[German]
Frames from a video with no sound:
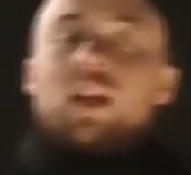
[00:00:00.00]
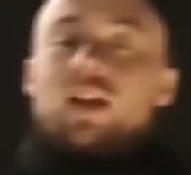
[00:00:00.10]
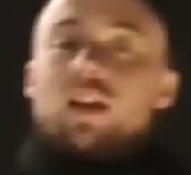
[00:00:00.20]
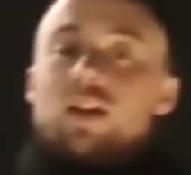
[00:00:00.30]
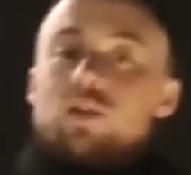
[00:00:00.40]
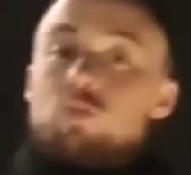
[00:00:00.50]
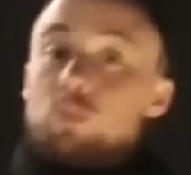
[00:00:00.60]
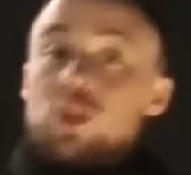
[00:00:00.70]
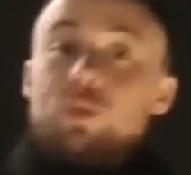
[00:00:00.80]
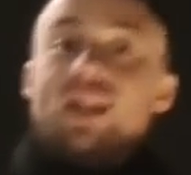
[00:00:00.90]
äh, du
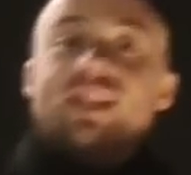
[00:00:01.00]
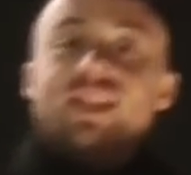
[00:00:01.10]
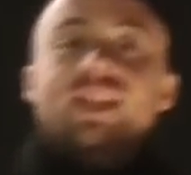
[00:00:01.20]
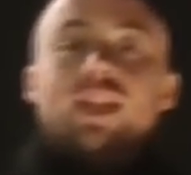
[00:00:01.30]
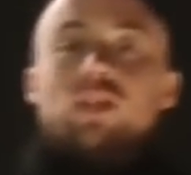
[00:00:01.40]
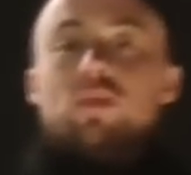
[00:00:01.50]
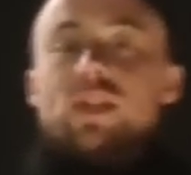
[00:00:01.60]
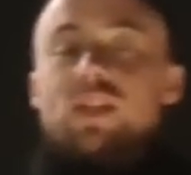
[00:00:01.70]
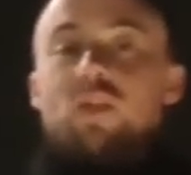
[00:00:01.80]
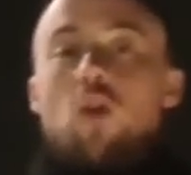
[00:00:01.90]
spielst sicher, du
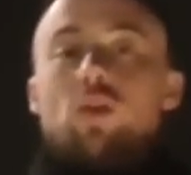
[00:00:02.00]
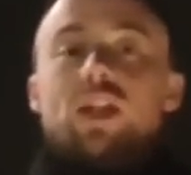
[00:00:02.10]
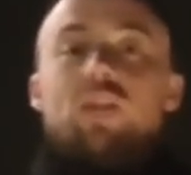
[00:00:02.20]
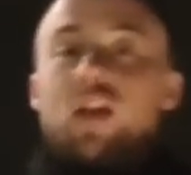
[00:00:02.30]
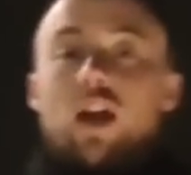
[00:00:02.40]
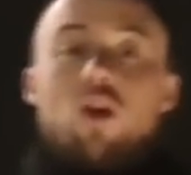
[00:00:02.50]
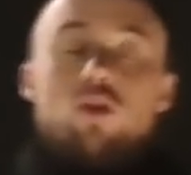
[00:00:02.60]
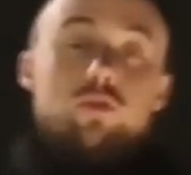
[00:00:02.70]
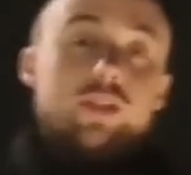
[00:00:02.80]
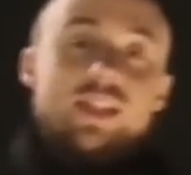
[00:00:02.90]
willst die Frau nicht
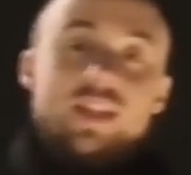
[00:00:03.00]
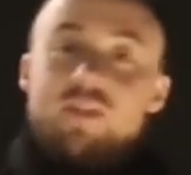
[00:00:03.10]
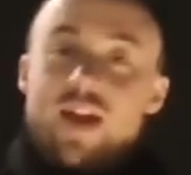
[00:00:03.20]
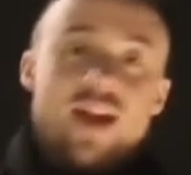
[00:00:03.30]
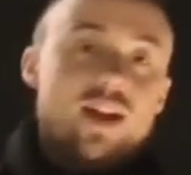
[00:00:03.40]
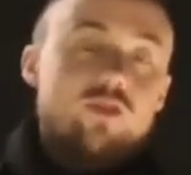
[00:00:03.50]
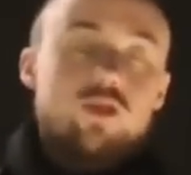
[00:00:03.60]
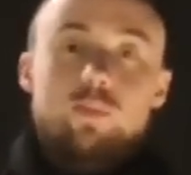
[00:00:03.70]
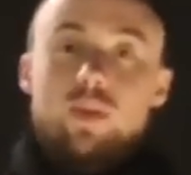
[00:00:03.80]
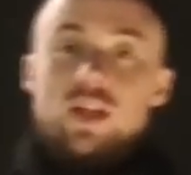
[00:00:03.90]
verkraulen, du willst sie nicht verärgern,
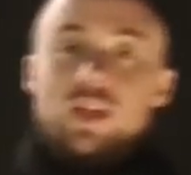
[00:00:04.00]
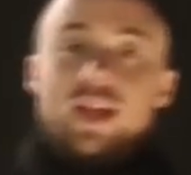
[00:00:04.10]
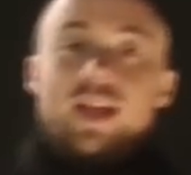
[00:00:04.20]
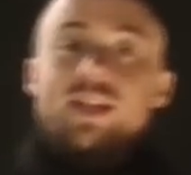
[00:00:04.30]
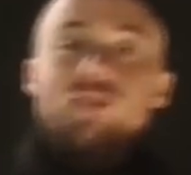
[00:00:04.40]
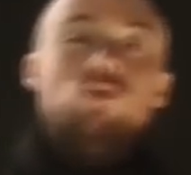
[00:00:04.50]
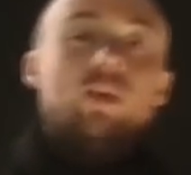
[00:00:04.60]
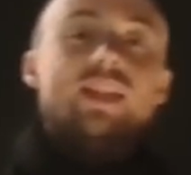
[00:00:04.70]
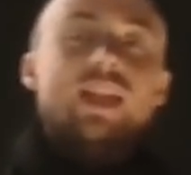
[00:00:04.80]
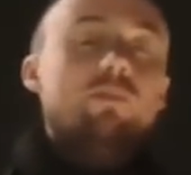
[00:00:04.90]
du äh, redest nur
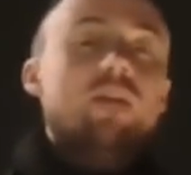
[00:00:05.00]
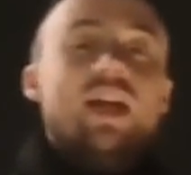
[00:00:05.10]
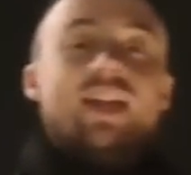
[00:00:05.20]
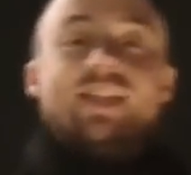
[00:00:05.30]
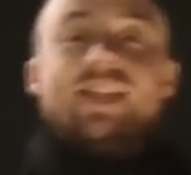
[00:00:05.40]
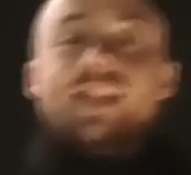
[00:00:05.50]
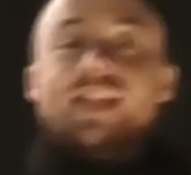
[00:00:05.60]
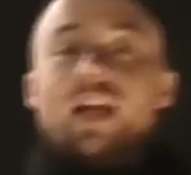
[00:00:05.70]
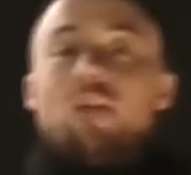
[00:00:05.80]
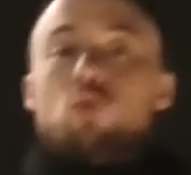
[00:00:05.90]
über Themen,
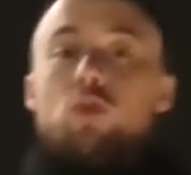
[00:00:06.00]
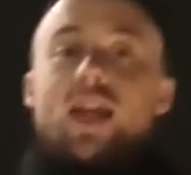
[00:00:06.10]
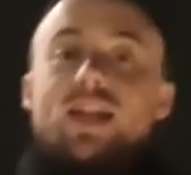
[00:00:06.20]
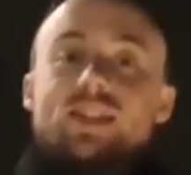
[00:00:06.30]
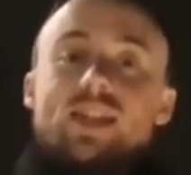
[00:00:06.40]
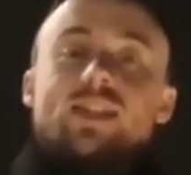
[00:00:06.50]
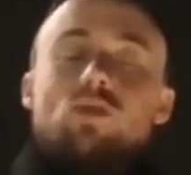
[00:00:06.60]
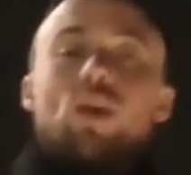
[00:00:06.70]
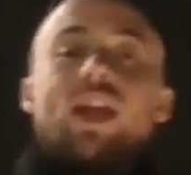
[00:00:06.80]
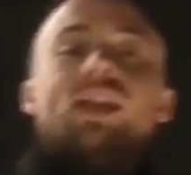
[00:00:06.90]
die, wo du denkst, das
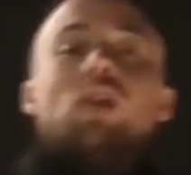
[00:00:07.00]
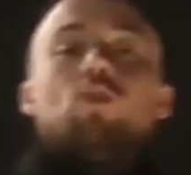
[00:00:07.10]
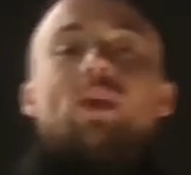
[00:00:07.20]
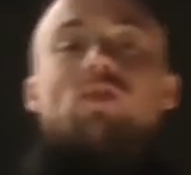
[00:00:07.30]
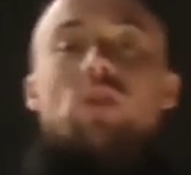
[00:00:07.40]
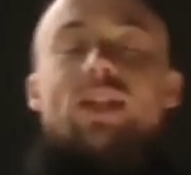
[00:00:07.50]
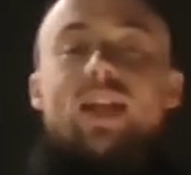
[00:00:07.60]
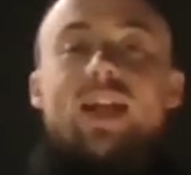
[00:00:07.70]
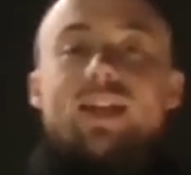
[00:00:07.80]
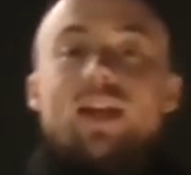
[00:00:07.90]
ist okay, darüber soll
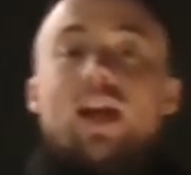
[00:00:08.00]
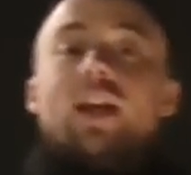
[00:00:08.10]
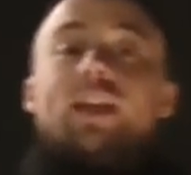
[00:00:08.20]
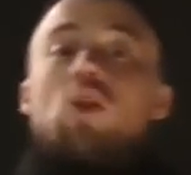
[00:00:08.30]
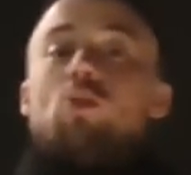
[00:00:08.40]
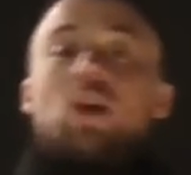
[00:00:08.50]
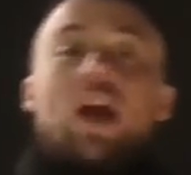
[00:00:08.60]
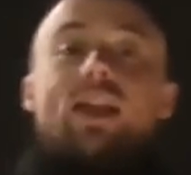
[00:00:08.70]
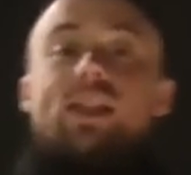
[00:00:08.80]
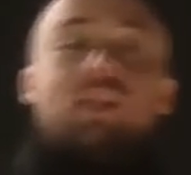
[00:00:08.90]
ich reden, darüber
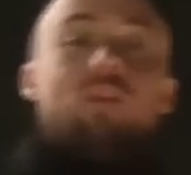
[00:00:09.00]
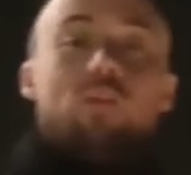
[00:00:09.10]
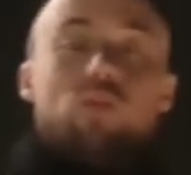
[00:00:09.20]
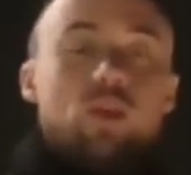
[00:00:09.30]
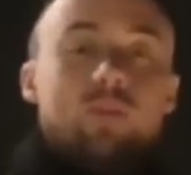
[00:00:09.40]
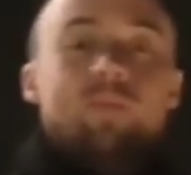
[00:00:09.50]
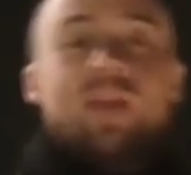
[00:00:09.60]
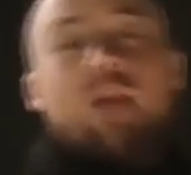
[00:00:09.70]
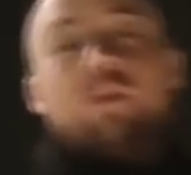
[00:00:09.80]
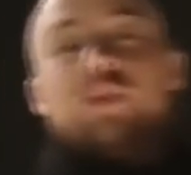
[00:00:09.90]
kann ich sie verführen.
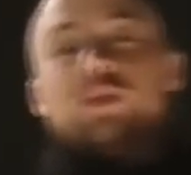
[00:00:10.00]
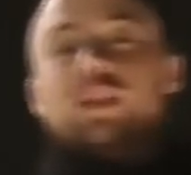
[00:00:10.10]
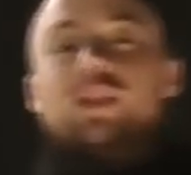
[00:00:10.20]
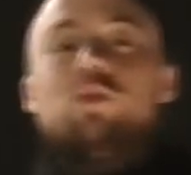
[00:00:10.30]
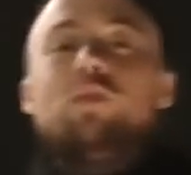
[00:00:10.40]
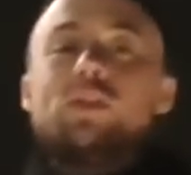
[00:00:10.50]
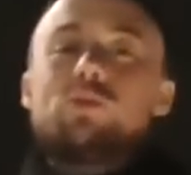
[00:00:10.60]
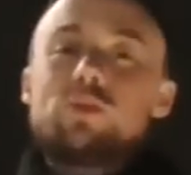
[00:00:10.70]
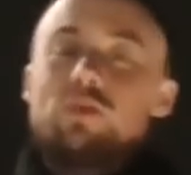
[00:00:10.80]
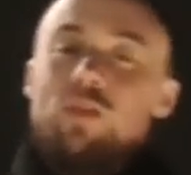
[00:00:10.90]
Aber wenn du sie so
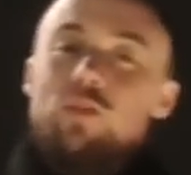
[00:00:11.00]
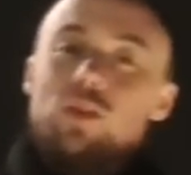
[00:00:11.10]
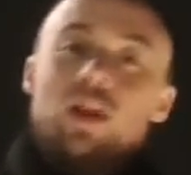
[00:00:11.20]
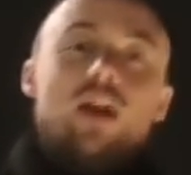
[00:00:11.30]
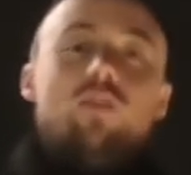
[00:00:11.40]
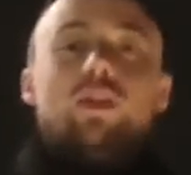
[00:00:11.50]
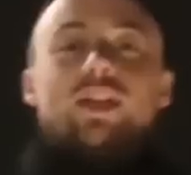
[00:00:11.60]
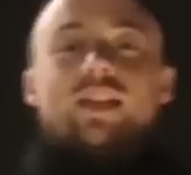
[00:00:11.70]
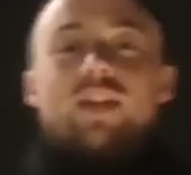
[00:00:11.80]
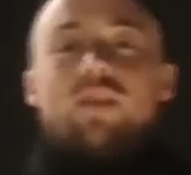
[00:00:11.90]
versuchst zu verführen, wird
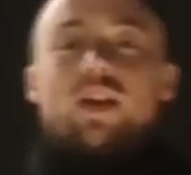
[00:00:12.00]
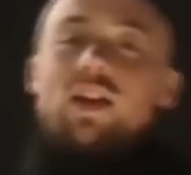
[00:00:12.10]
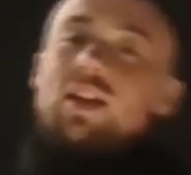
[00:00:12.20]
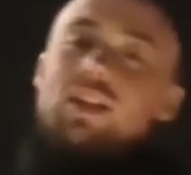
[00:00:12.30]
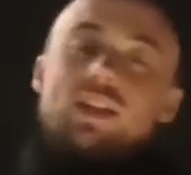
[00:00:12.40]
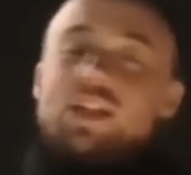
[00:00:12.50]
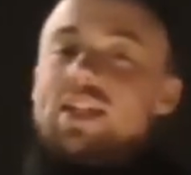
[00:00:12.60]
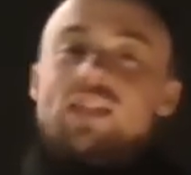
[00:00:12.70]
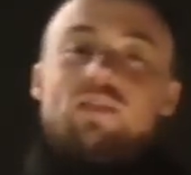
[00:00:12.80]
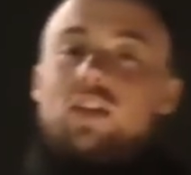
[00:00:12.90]
das einfach
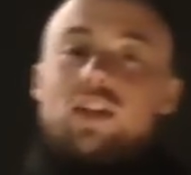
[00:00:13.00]
nicht